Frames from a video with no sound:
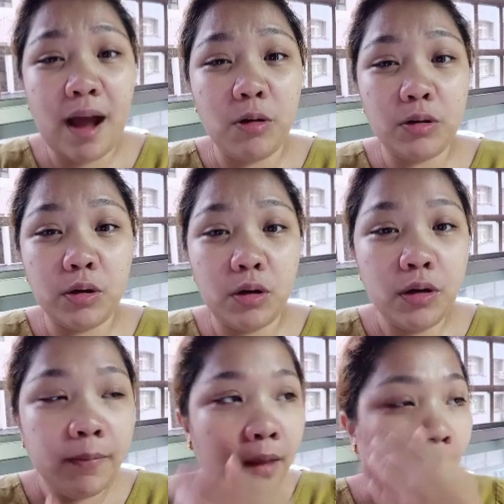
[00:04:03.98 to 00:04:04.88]
taon
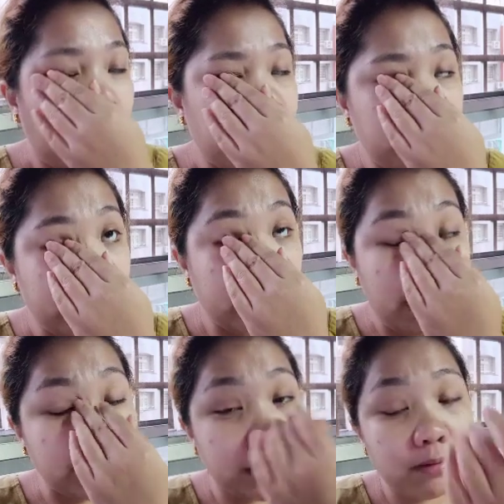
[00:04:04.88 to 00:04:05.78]
to, habang
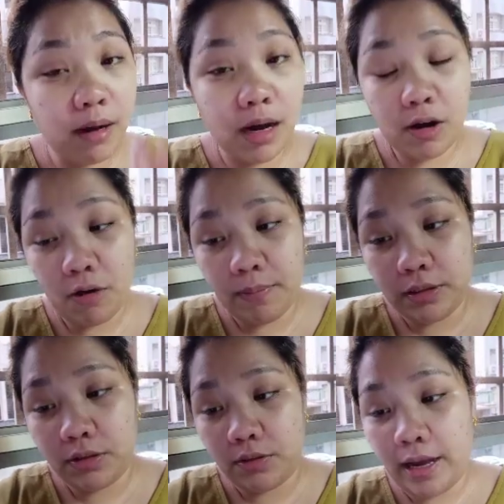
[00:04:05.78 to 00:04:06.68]
binabasa yung mga
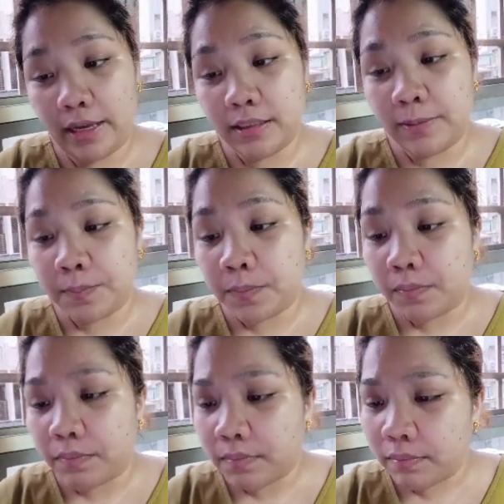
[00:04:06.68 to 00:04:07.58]
comment nyo, guys,
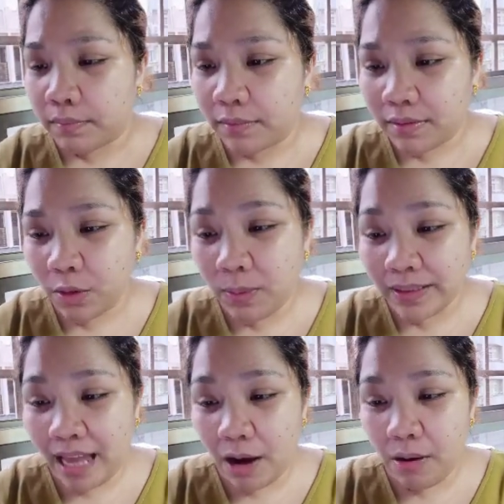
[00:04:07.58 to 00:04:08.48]

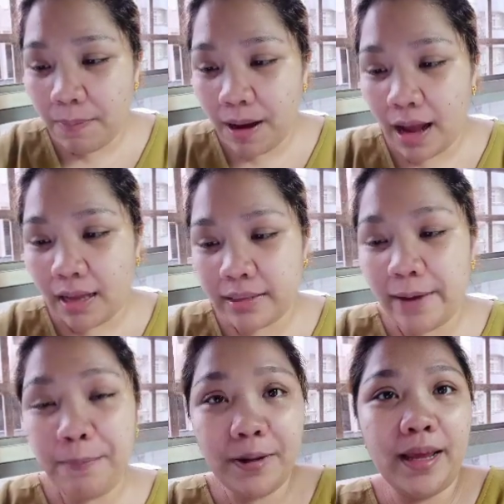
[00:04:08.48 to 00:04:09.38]
tumatawa pa.
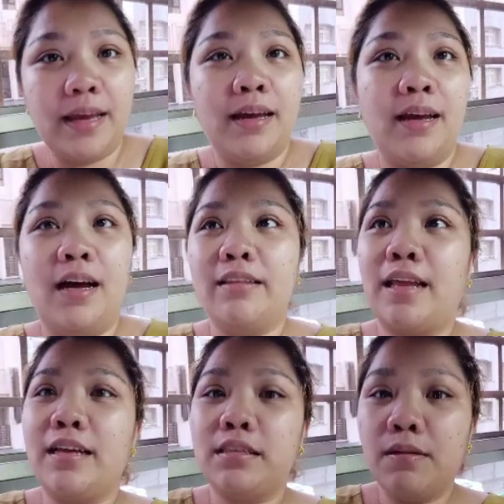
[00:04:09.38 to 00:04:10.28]
Siyempre, ang
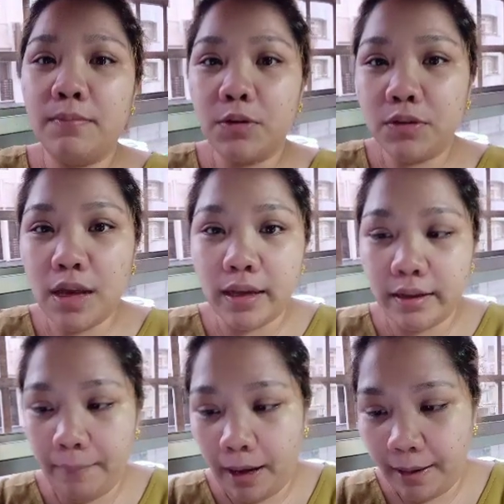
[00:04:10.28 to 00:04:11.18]
taas ng view niya,
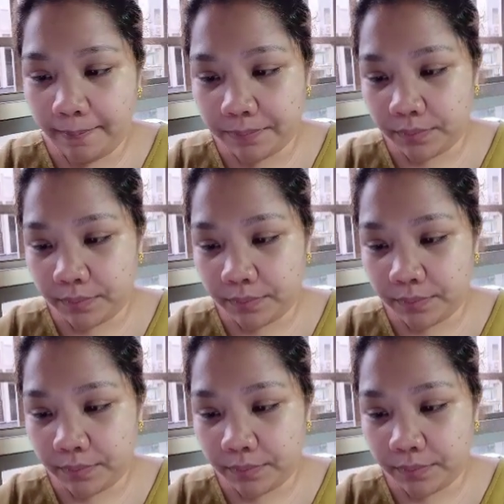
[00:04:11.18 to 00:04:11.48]
di ba?